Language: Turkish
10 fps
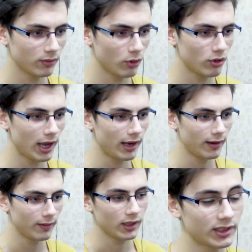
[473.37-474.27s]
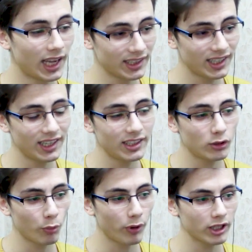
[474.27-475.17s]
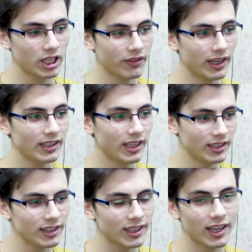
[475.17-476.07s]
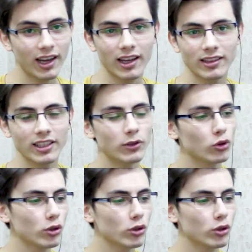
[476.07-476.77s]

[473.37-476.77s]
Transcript: Güzel. Sandaleti topuğa çeviren geri zekalı kadını hiç